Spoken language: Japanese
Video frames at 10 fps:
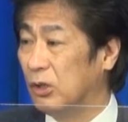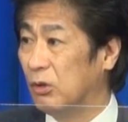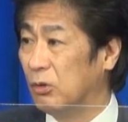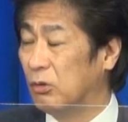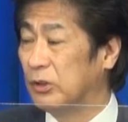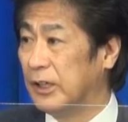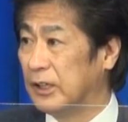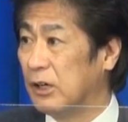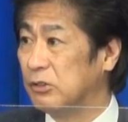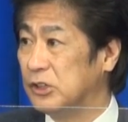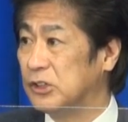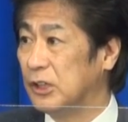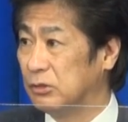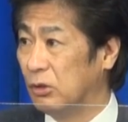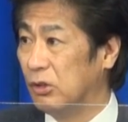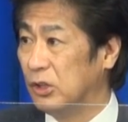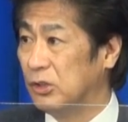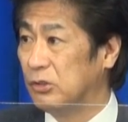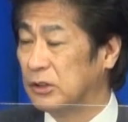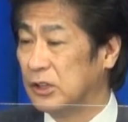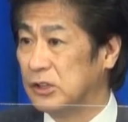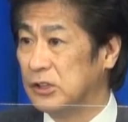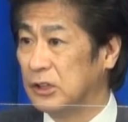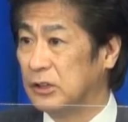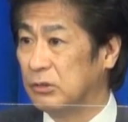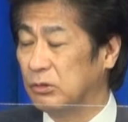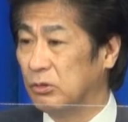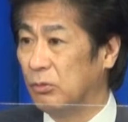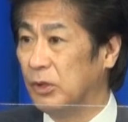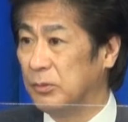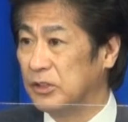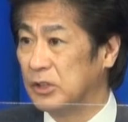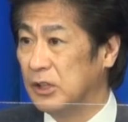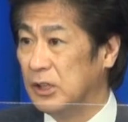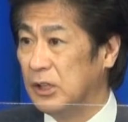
ここで確認していくという形になってくると思います、